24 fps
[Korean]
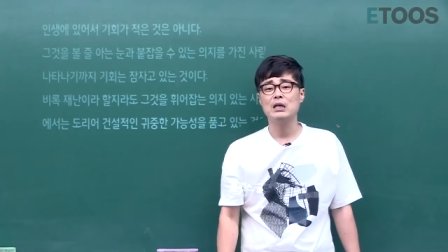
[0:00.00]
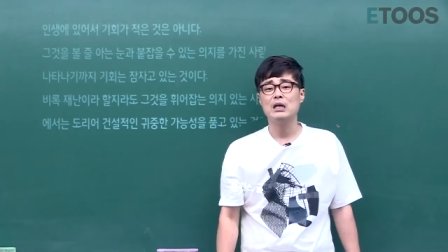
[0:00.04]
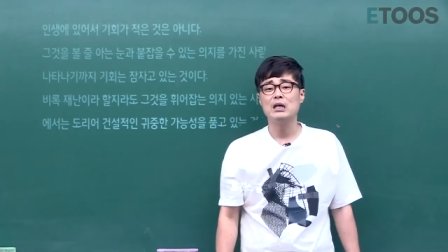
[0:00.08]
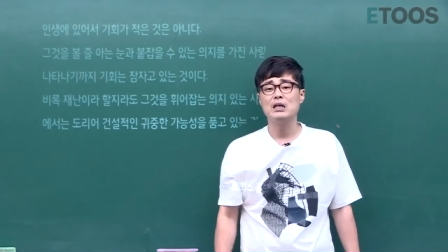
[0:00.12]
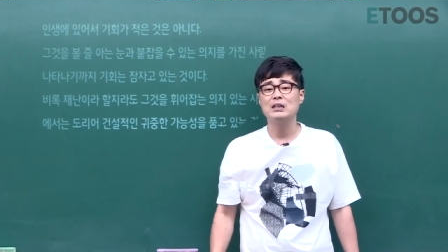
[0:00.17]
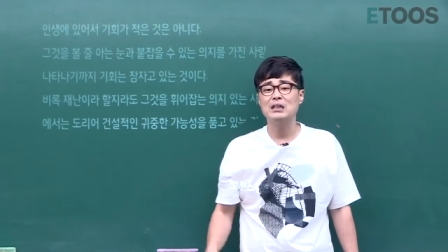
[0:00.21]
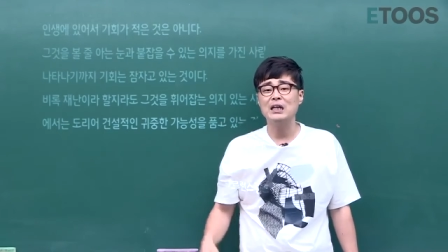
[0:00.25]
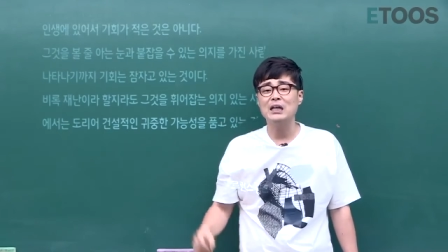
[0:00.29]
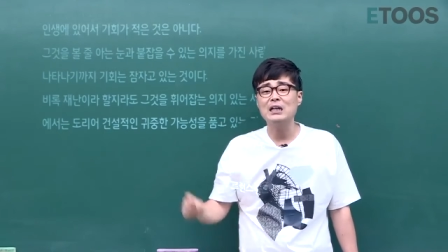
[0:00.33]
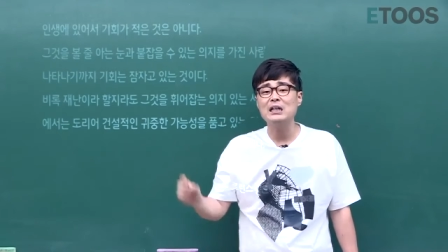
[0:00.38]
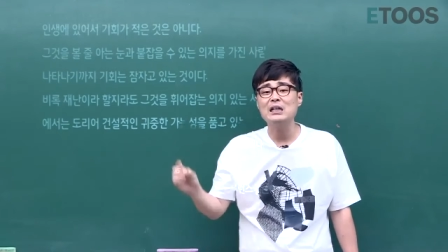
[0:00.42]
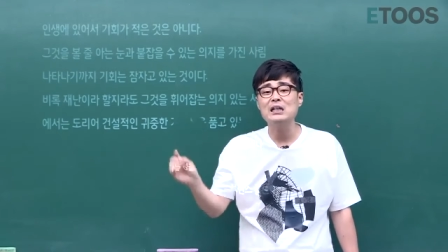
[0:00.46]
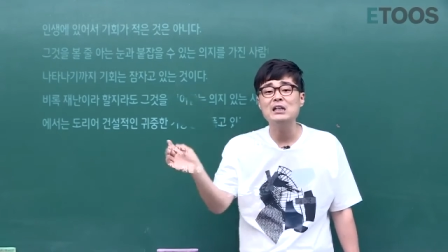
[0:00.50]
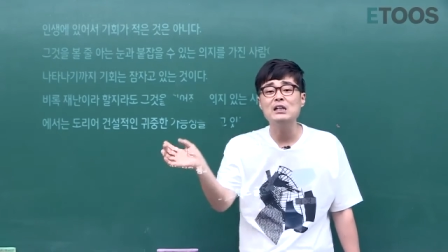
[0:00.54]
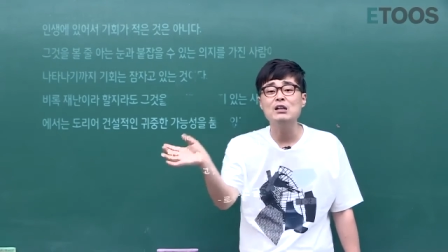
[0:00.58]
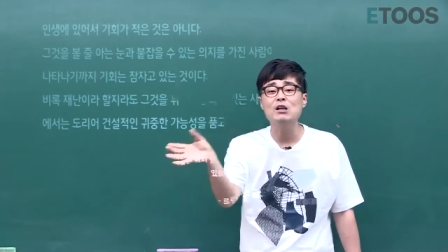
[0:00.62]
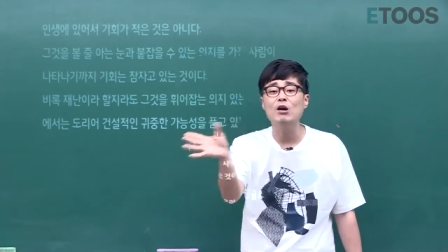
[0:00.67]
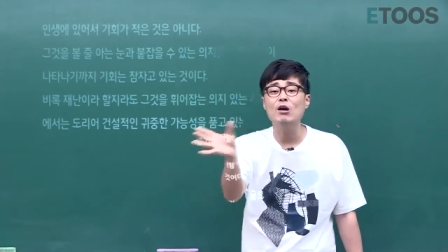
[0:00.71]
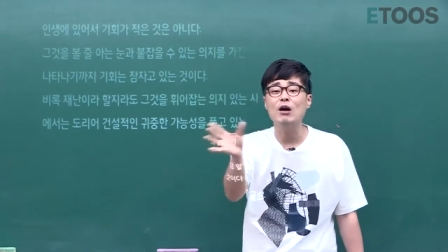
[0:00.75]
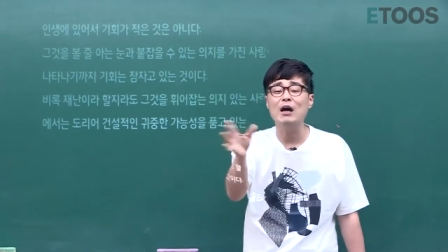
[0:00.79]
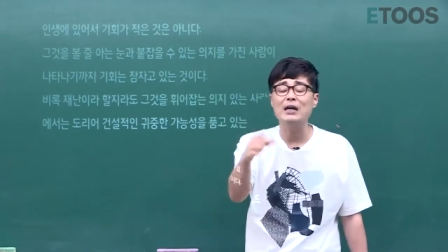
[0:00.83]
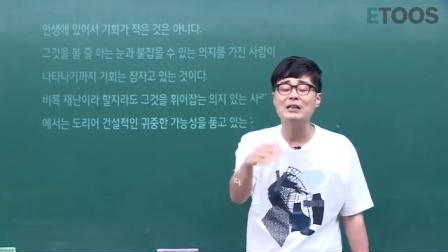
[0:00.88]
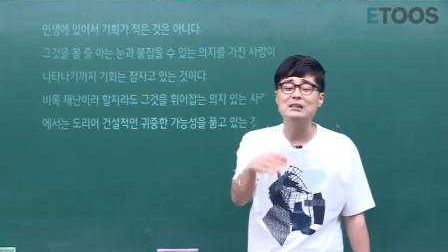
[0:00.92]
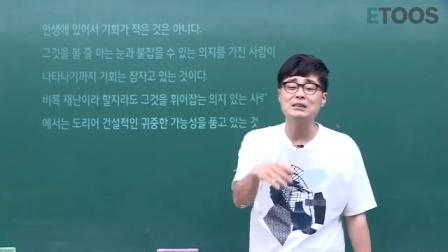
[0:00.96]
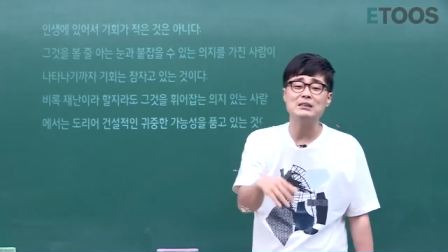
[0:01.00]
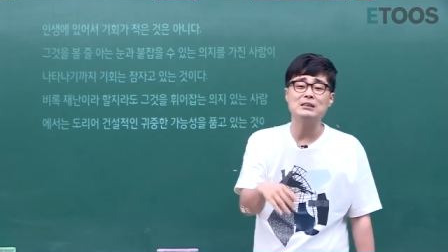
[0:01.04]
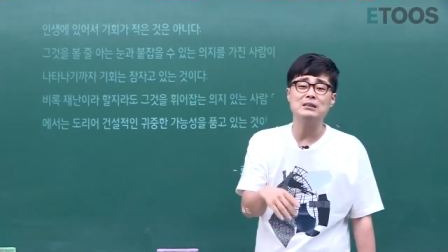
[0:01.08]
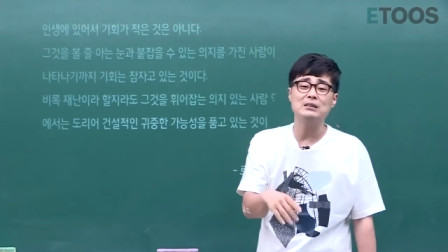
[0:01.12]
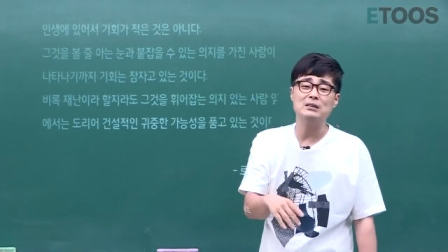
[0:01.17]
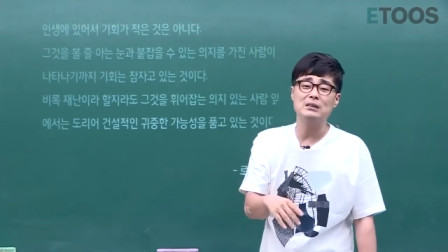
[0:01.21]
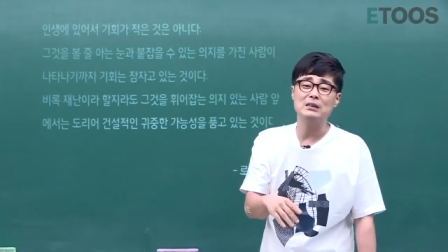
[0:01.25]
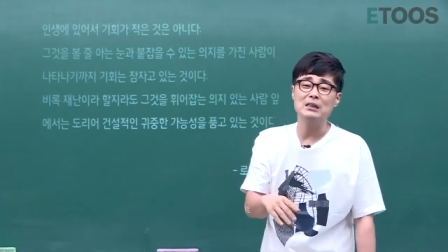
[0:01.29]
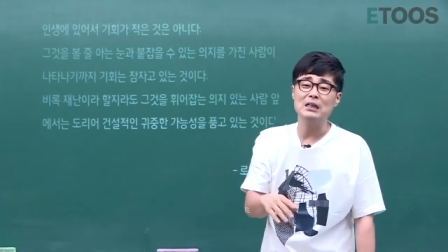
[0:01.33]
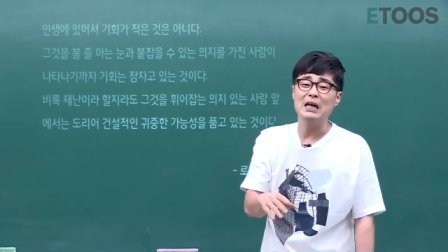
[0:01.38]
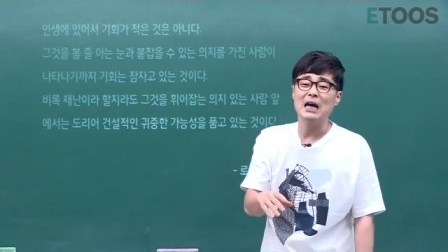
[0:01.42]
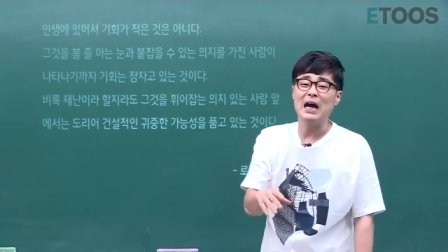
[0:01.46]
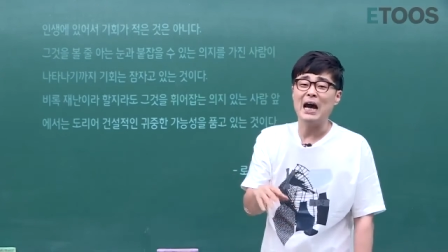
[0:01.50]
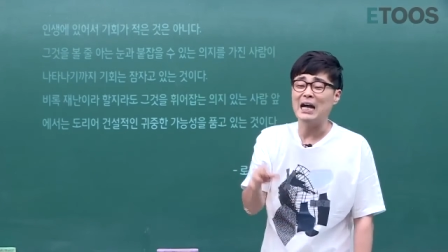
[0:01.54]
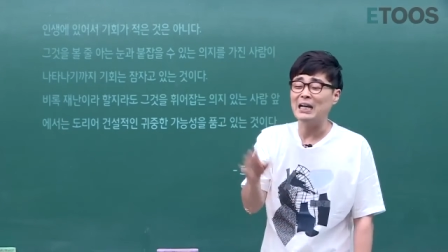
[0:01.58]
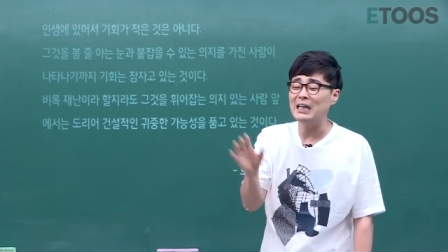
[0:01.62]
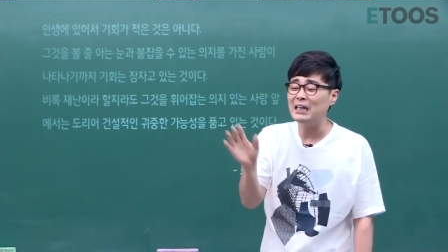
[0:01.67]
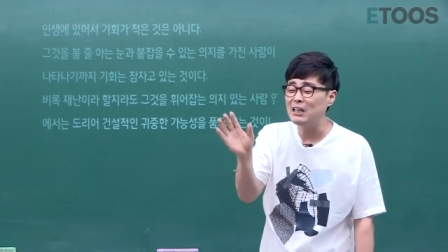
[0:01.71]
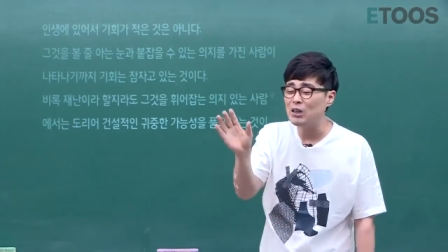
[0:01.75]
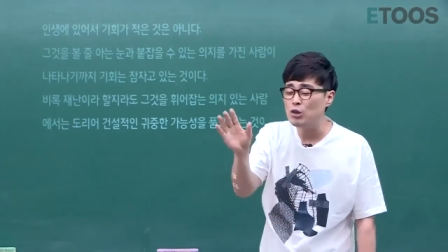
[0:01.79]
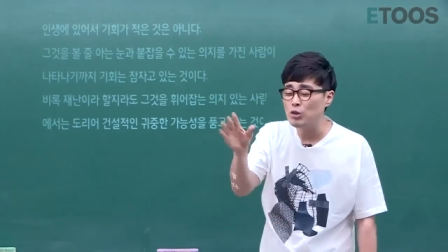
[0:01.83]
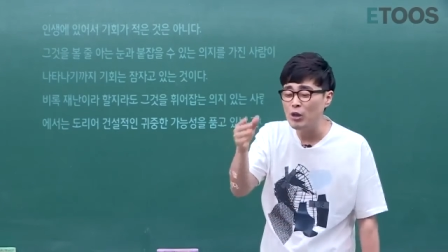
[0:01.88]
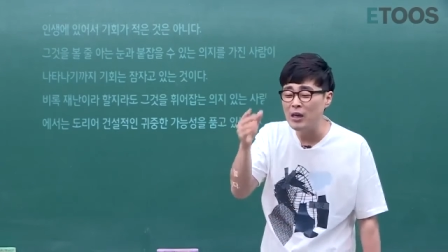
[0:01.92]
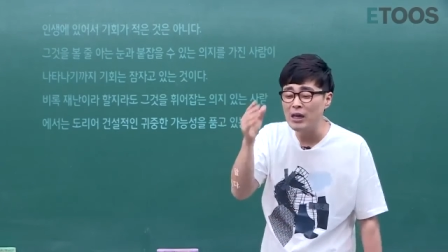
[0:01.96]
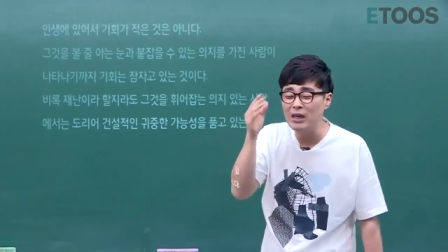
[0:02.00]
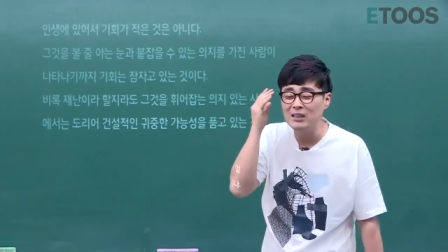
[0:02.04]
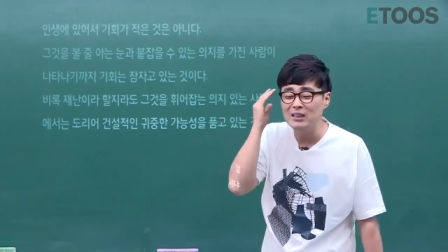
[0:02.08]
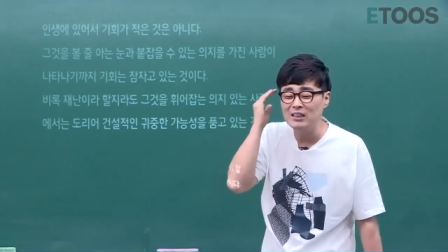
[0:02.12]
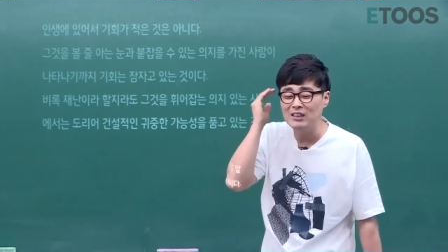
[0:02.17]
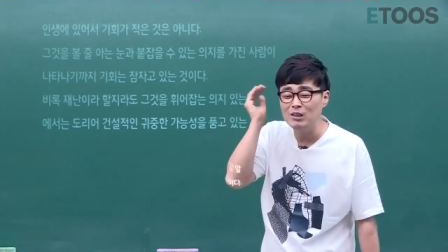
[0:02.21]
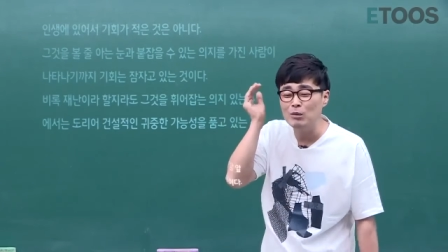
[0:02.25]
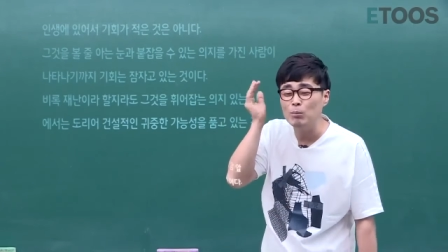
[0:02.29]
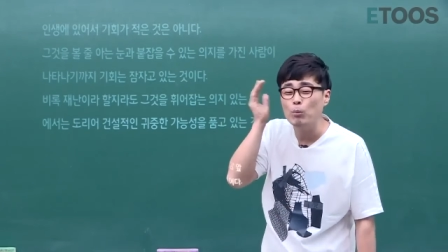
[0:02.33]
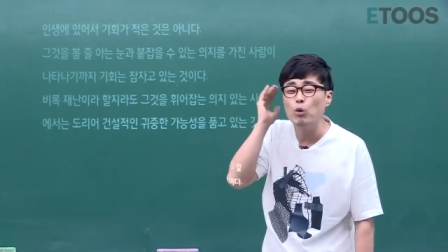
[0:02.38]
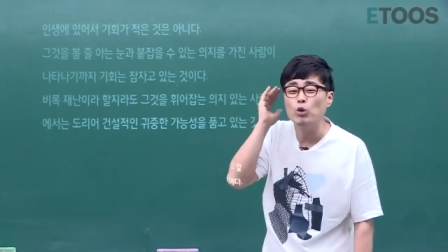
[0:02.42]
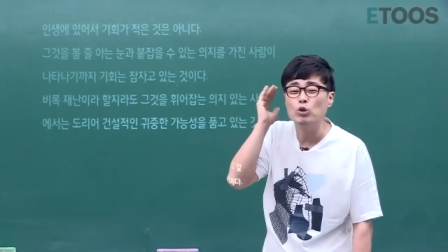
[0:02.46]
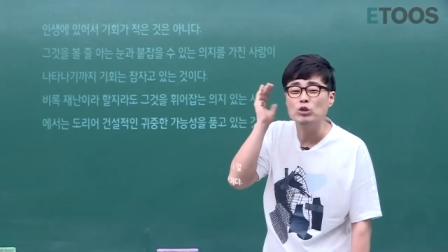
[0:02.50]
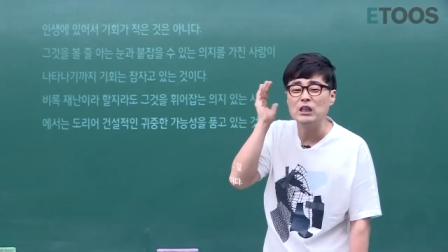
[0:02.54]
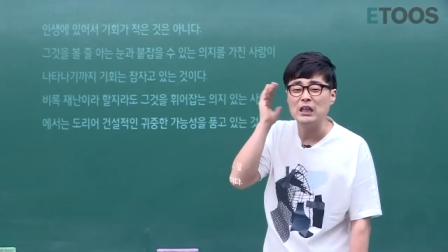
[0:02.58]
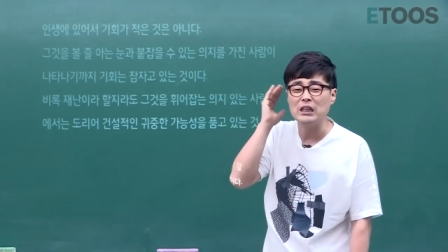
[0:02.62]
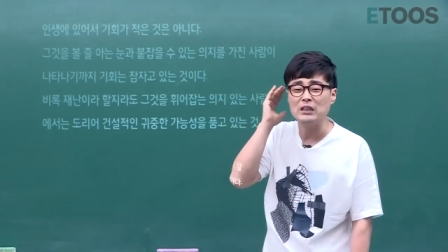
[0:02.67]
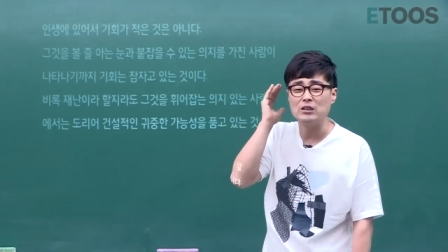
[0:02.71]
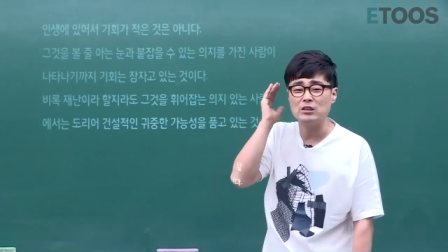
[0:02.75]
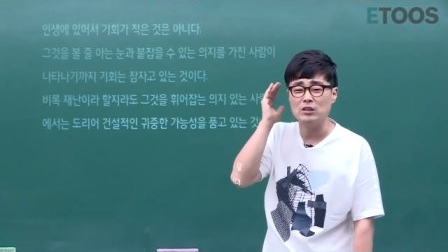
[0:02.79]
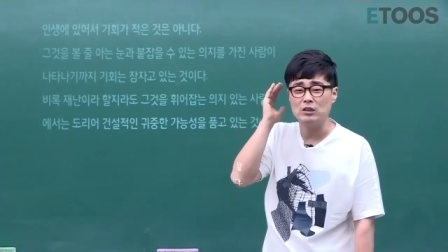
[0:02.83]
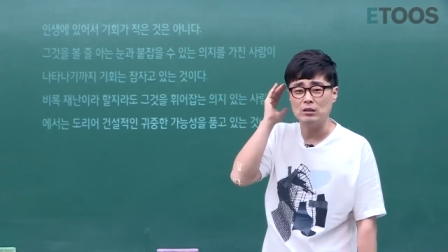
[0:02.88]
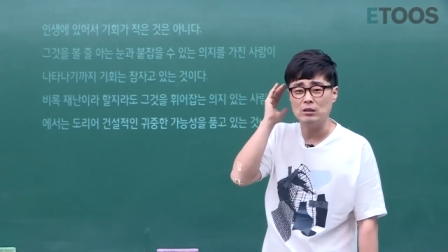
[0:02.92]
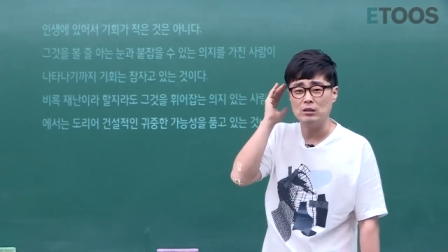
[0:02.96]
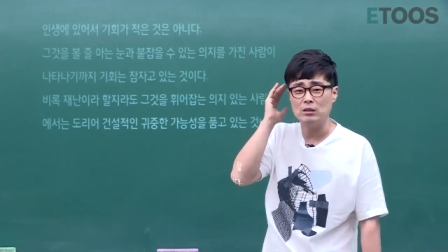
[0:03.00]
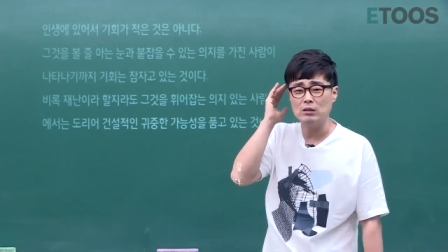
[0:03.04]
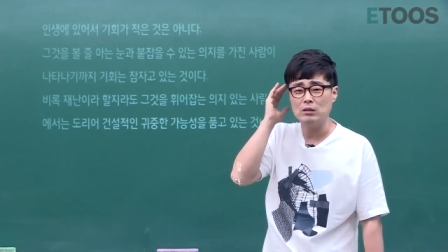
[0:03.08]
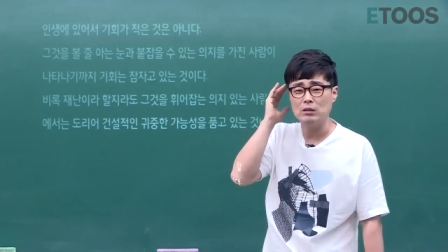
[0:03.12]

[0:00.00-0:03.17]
그냥 흘러가는 아니 기회인지도 모르겠죠.